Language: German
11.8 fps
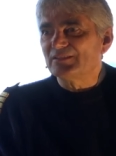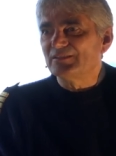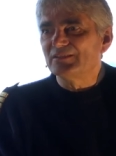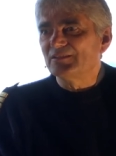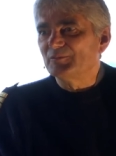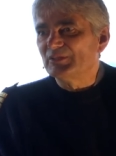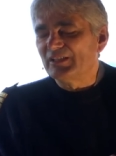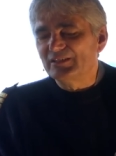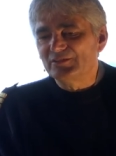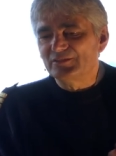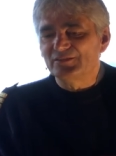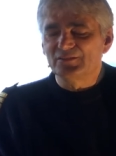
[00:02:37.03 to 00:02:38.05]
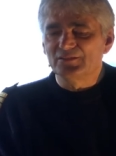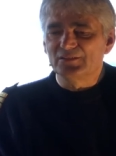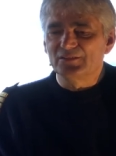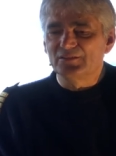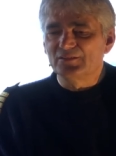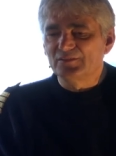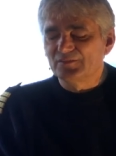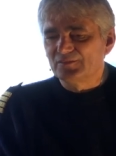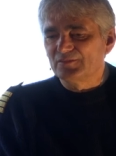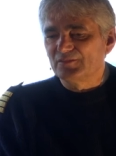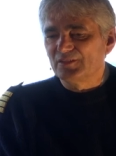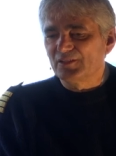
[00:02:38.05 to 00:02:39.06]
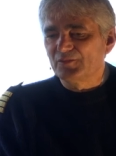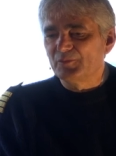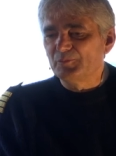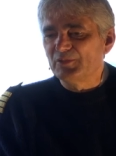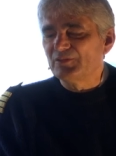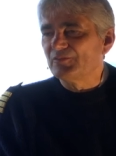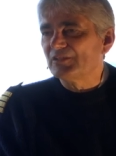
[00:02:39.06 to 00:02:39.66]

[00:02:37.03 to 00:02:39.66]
ne, mit allen äh, Equipment,